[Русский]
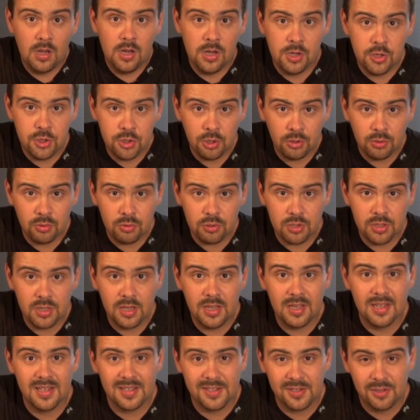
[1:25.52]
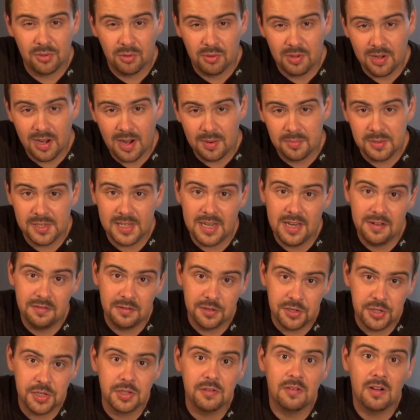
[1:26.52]
Еще нужно 100 грамм
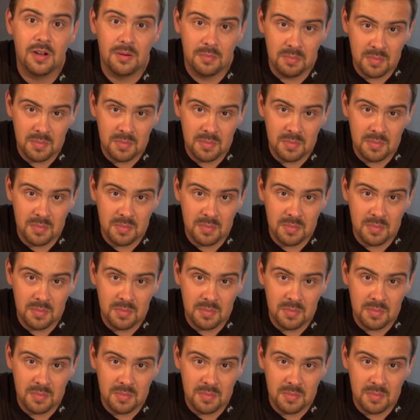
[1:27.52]
сливочного